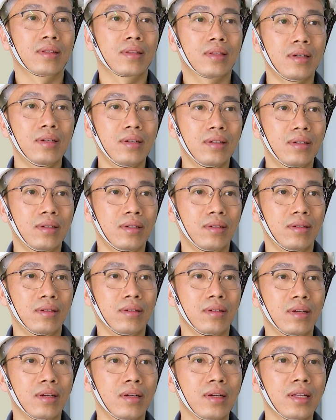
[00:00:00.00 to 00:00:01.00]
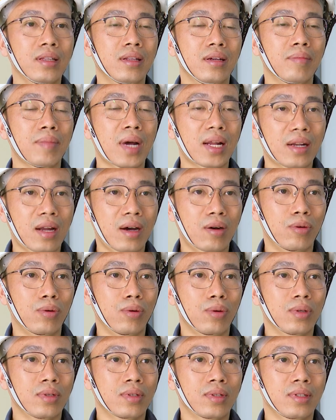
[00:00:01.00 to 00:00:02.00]
từ những ý tưởng ban
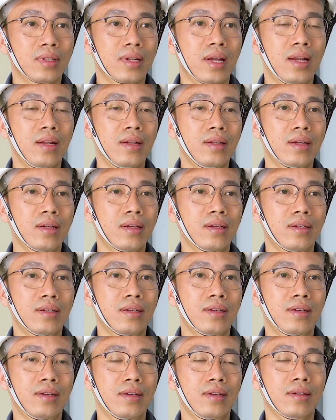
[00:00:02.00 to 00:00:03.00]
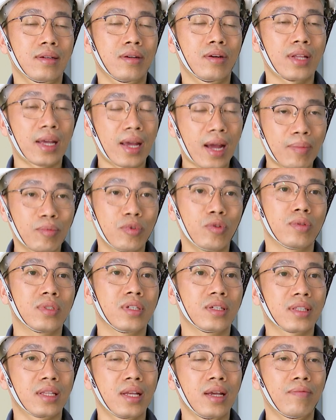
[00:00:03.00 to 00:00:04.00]
đầu đến à, có thể áp dụng
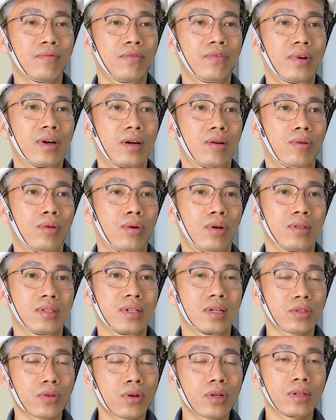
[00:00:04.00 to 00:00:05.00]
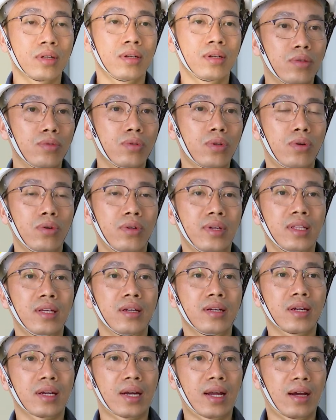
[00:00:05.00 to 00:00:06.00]
trực tiếp vào sản xuất chúng tôi luôn ý
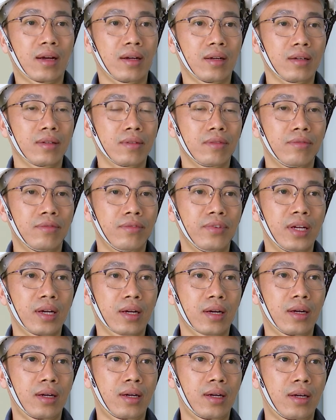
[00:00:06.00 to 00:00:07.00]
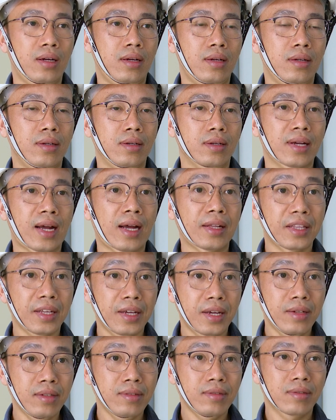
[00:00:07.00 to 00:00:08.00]
thức được rằng việc à, cải
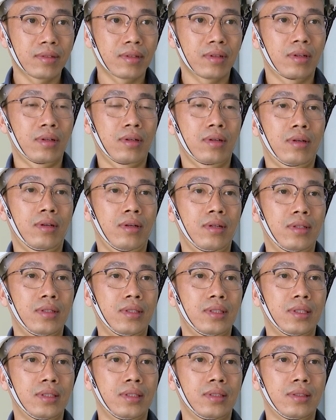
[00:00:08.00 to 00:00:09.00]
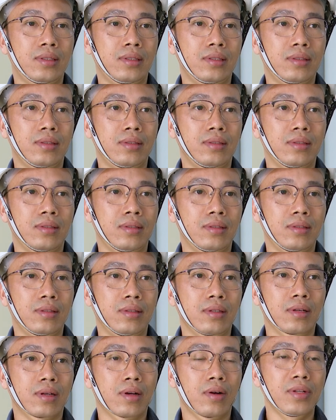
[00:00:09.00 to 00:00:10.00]
tiến à,
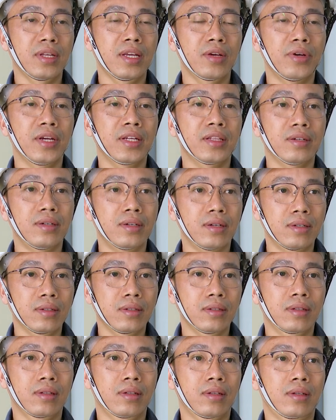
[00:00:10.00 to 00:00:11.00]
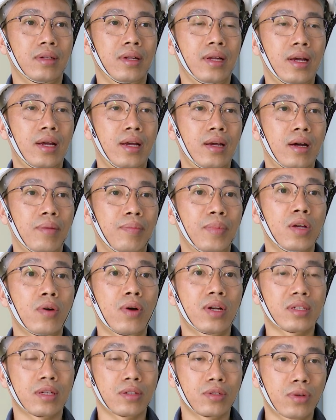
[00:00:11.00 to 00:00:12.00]
có nhiều ý tưởng để hợp lý
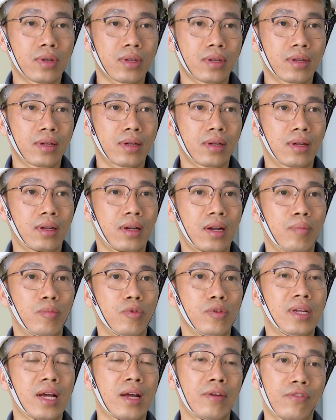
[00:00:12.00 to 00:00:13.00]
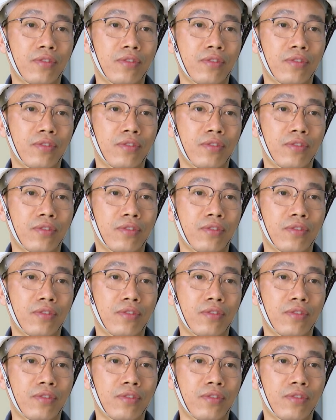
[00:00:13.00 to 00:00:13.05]
hóa sản xuất là một giải